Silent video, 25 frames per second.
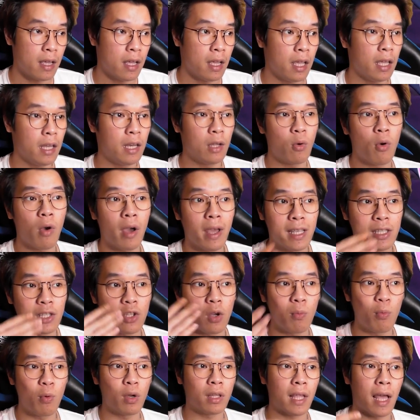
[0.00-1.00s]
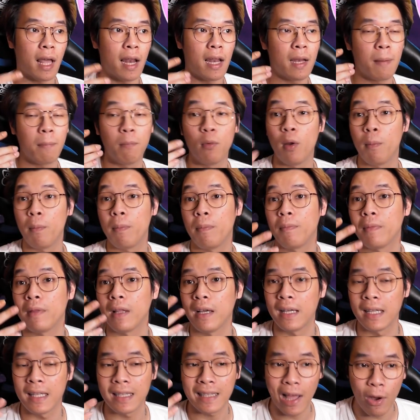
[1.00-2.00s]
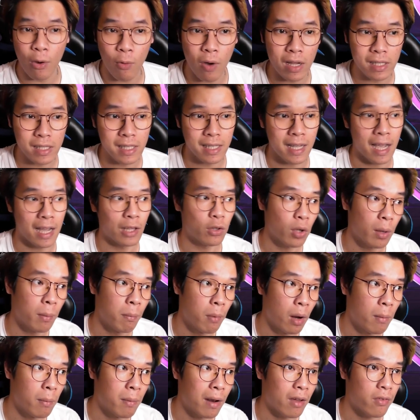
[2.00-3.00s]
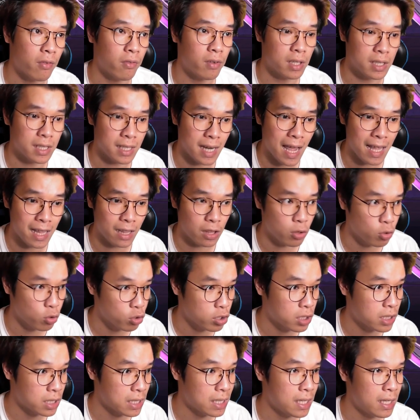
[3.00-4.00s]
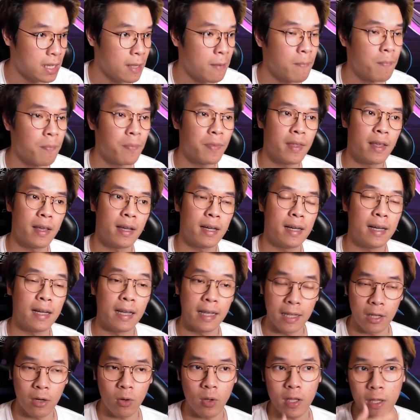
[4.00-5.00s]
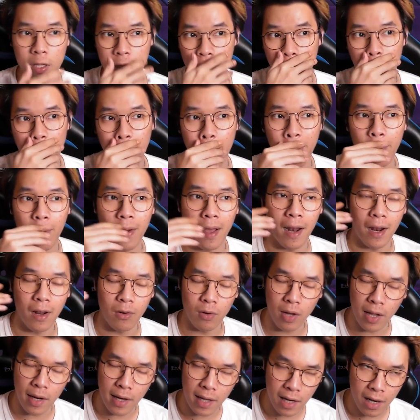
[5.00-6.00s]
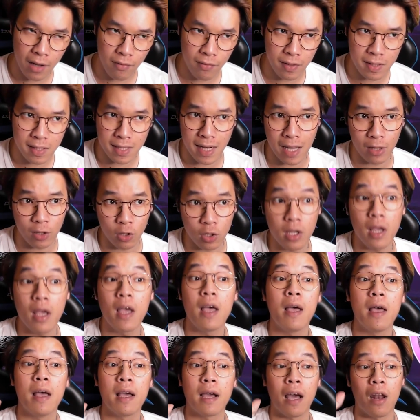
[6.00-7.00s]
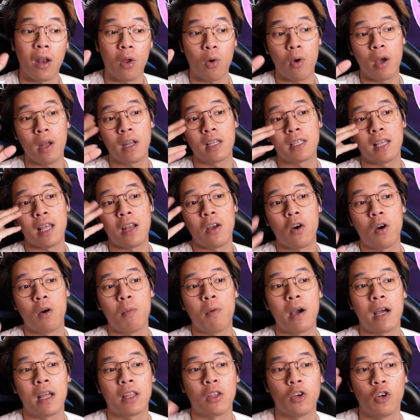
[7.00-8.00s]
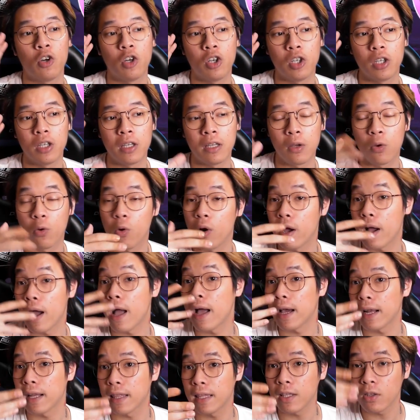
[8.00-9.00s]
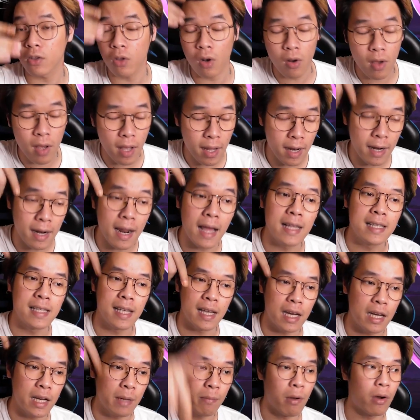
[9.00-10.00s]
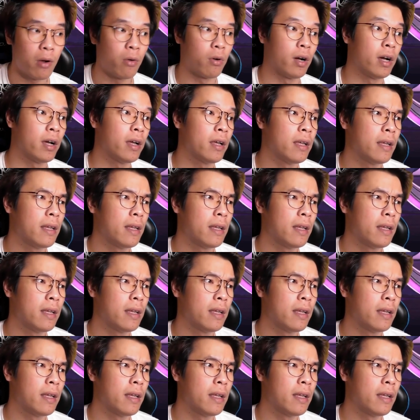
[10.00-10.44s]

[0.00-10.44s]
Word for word: Ini gue kayak tau buat kalian yang belum uh, tahu aja ya atau yang belum level 100 si uh, hero-nya. Tapi kalau kalian udah ada yang level 100, kalau gue ada salah ngomong atau gue nggak ngerti tolong kalian ajarin di bawah.